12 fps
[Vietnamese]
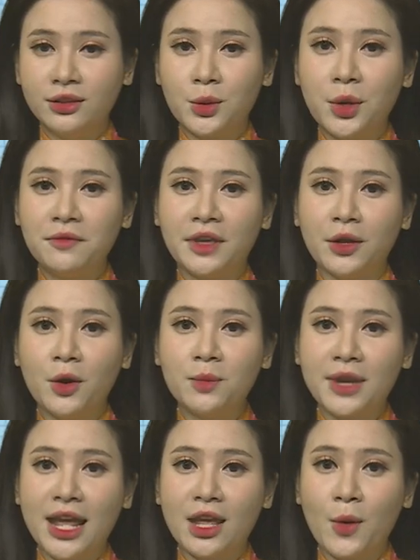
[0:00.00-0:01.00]
Thưa quý vị,
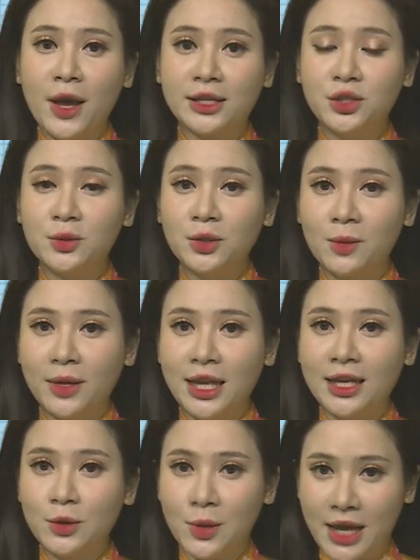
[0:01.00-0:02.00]
hôm nay hòa chung không
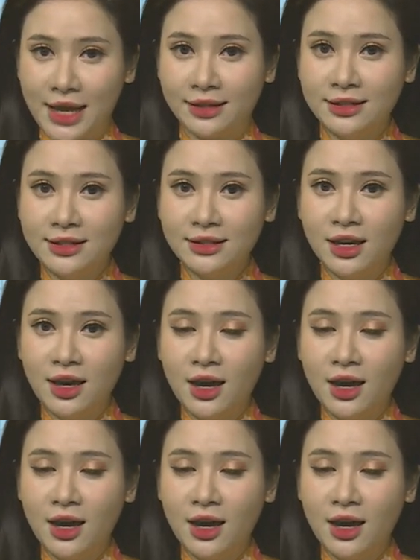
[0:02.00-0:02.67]
khí của cả nước,